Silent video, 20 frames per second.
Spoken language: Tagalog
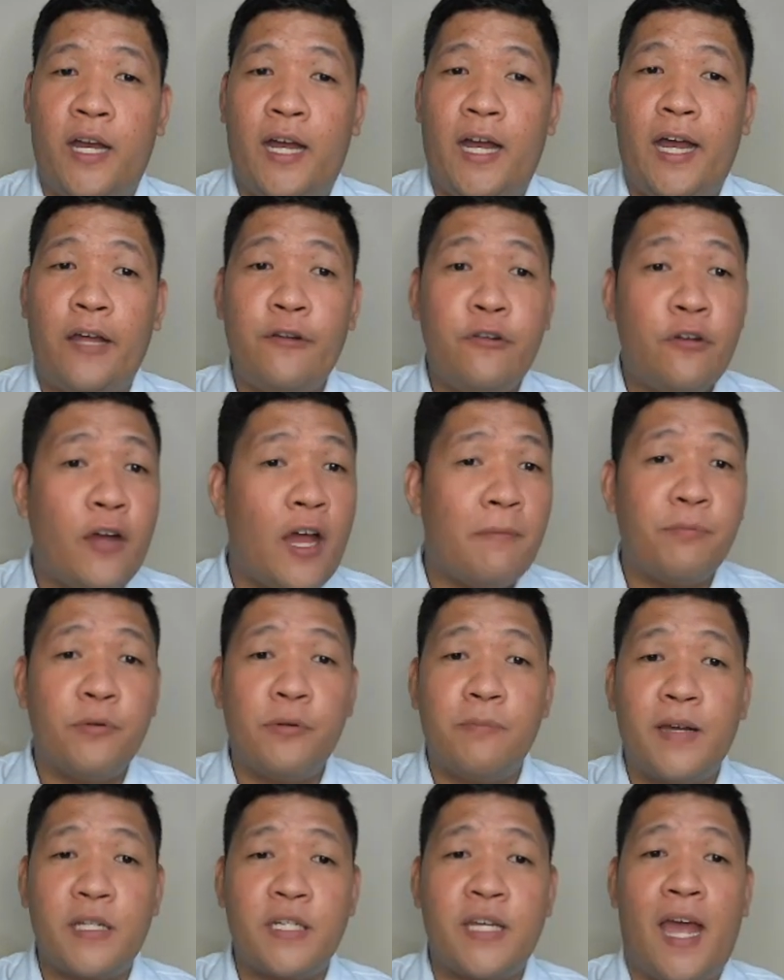ano nga po
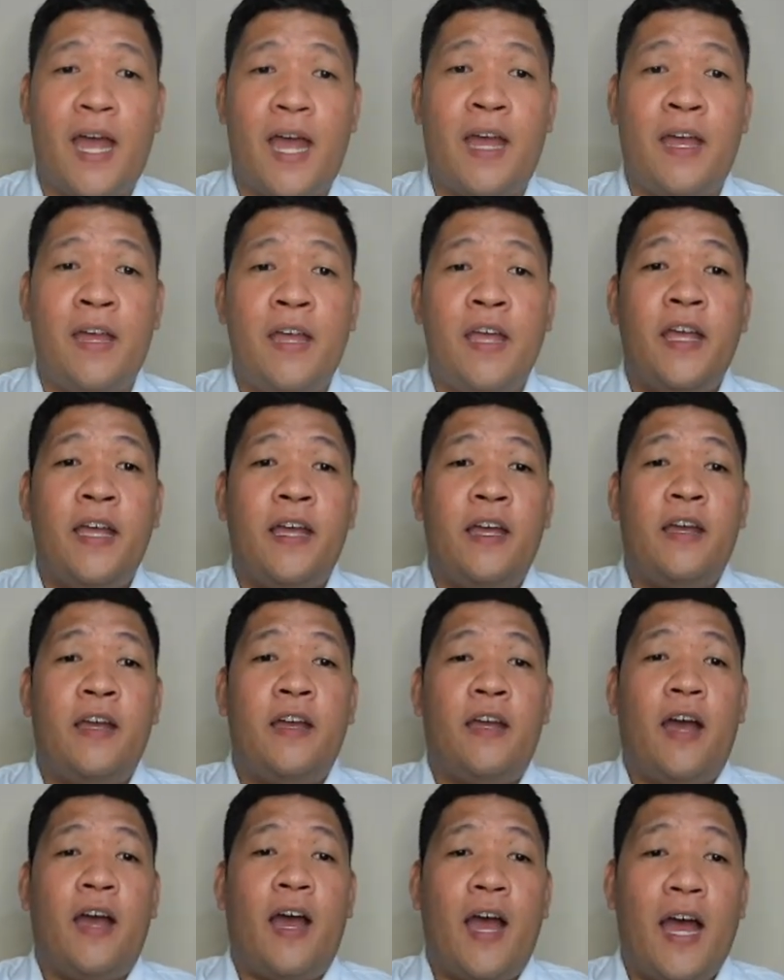ba siya?
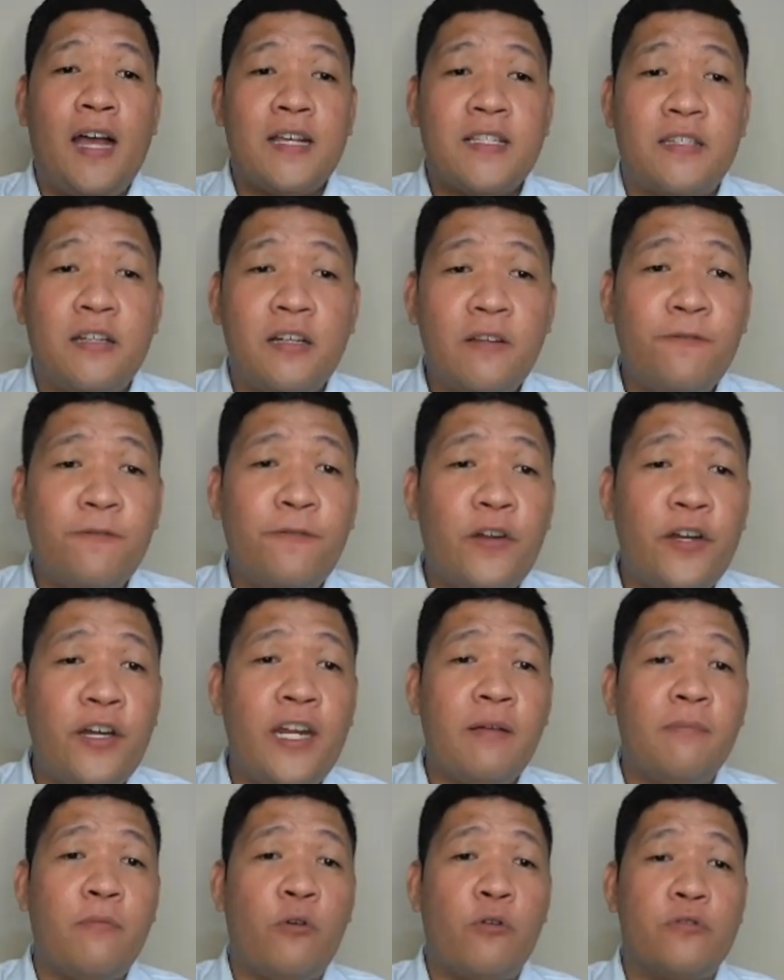Ang
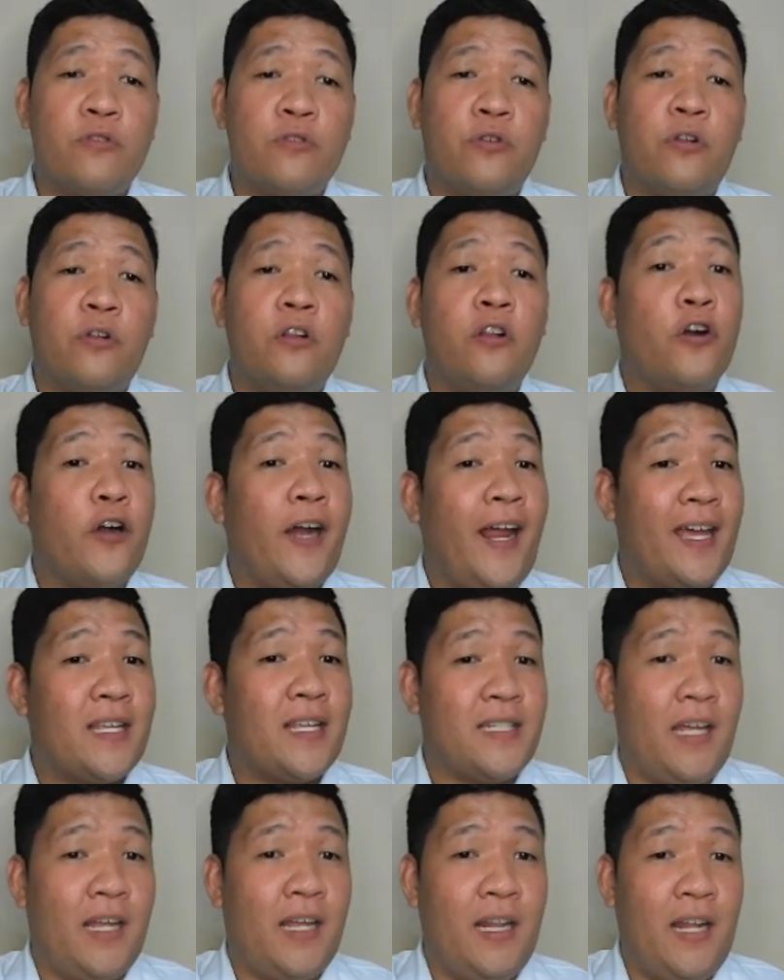Self-Learning Module or
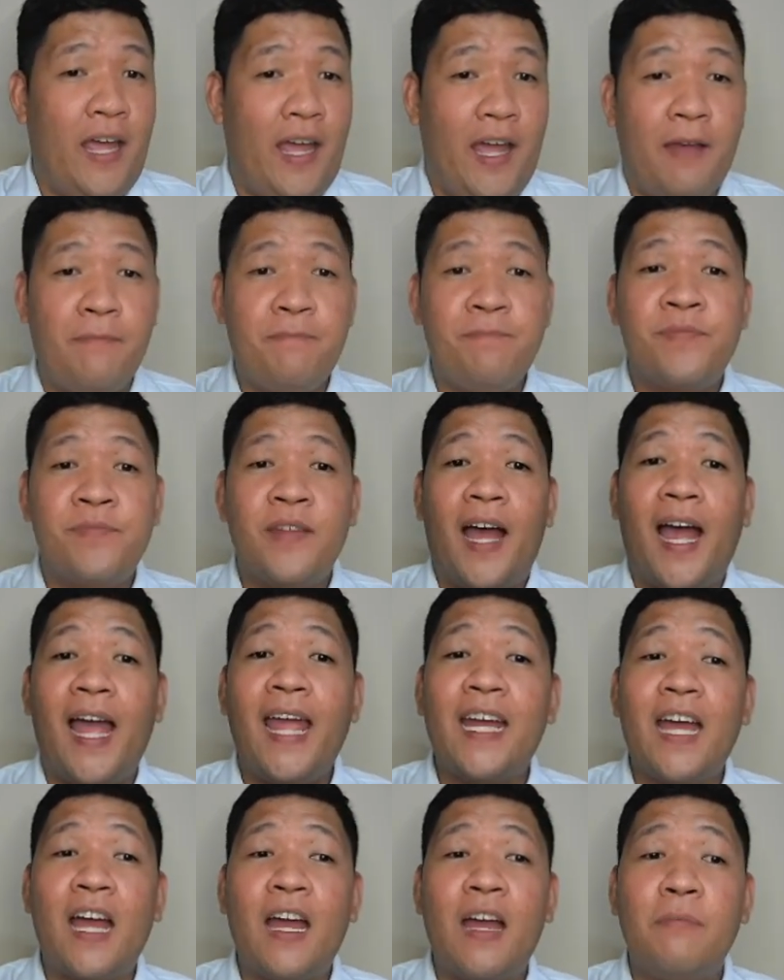SLM
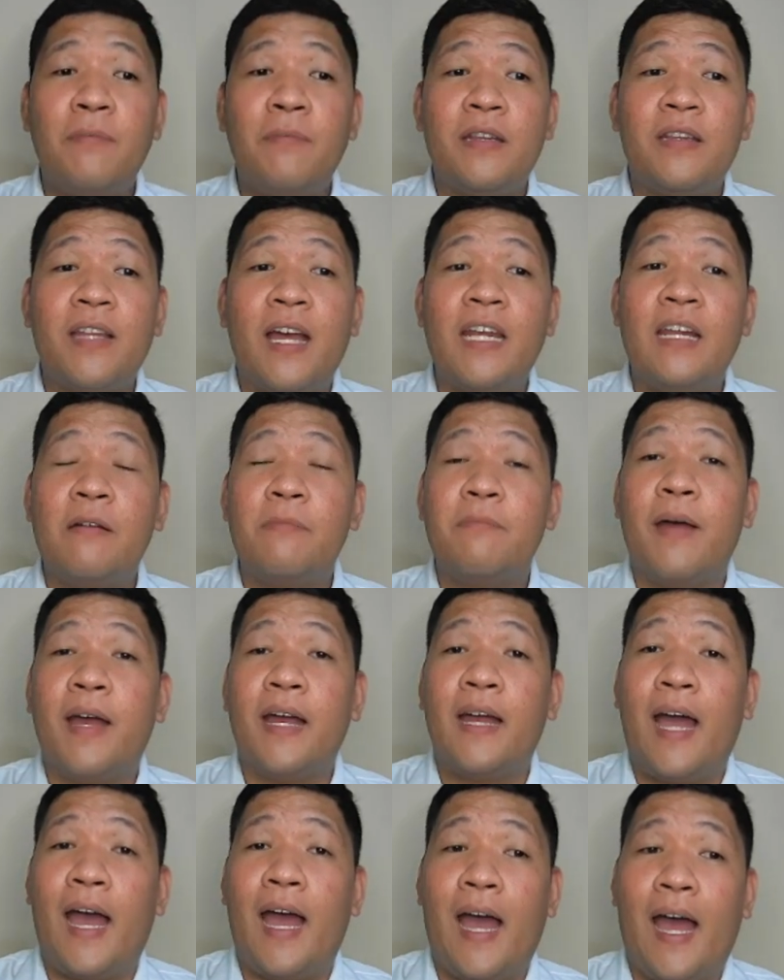ay kagamitan ng
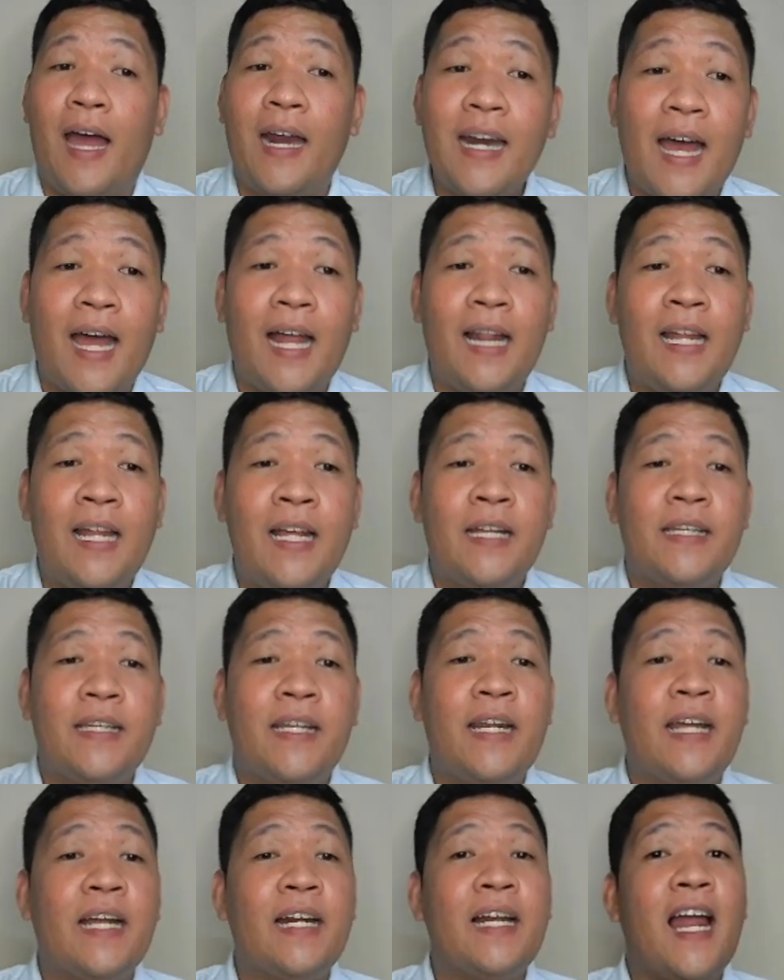mag-aaral
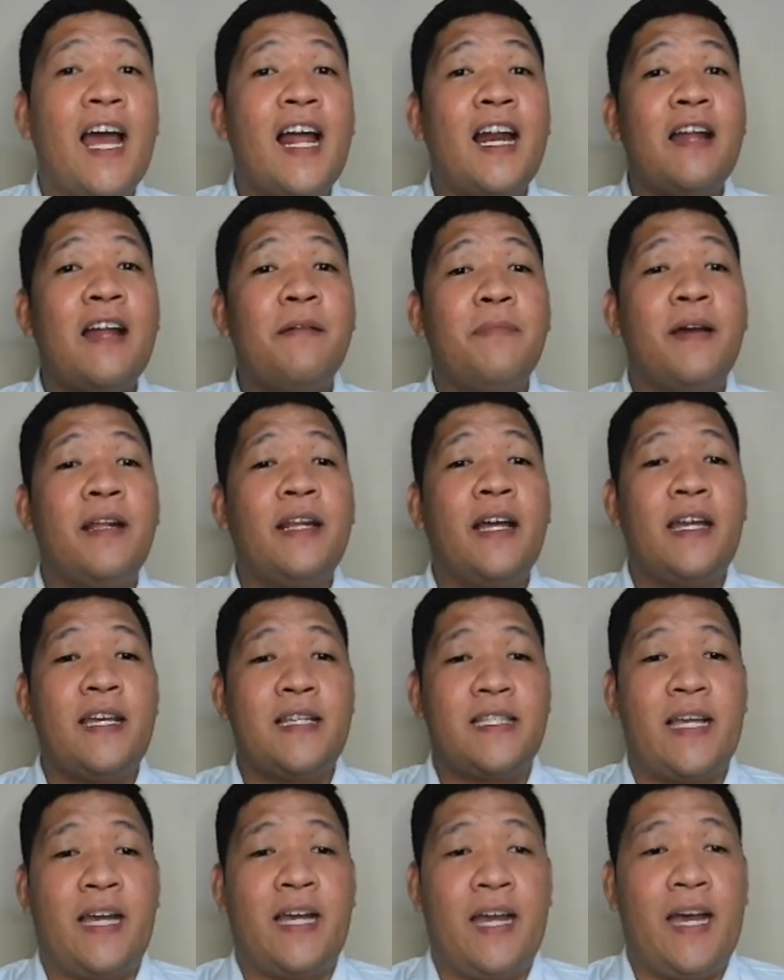na naglalaman ng
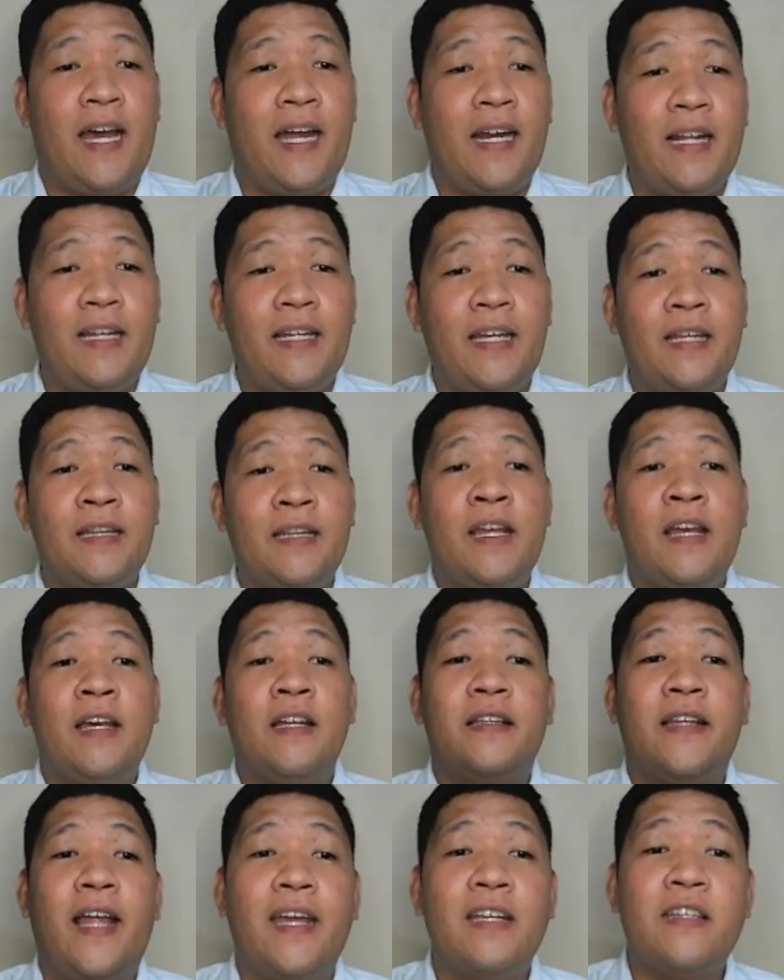isang aralin
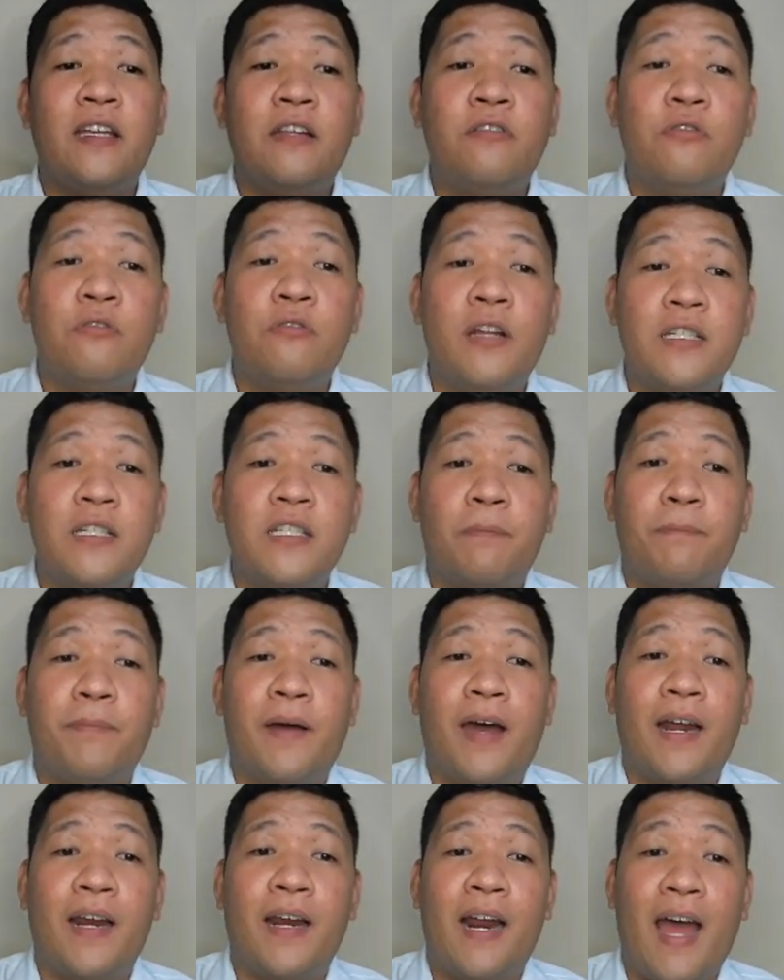na isinulat sa
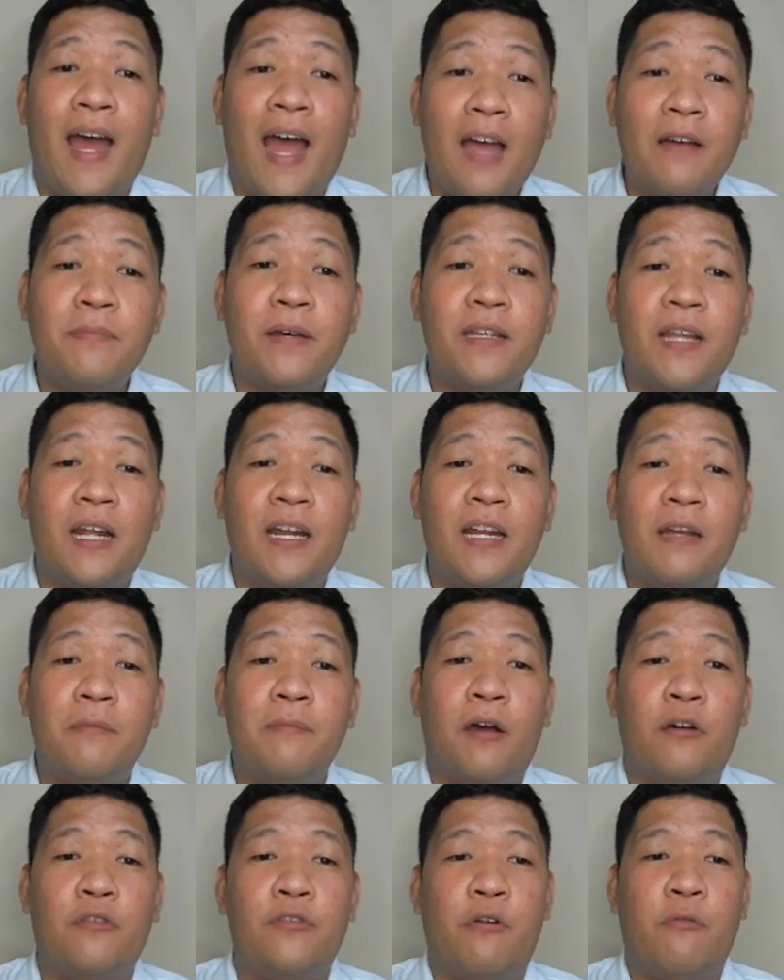paraang madaling
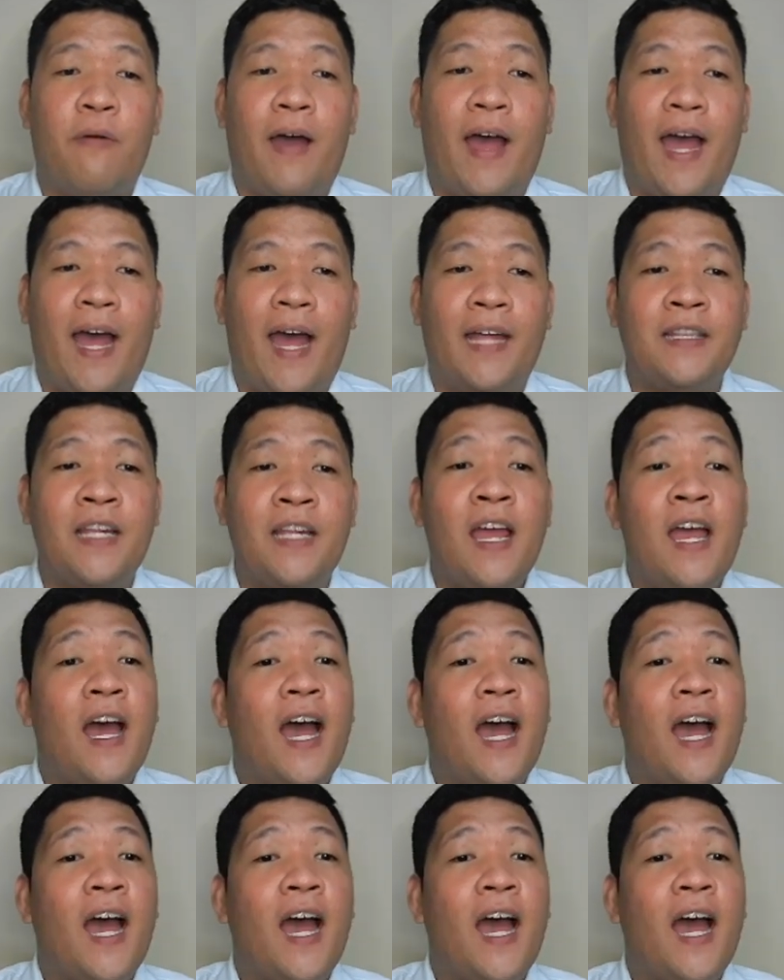maunawaan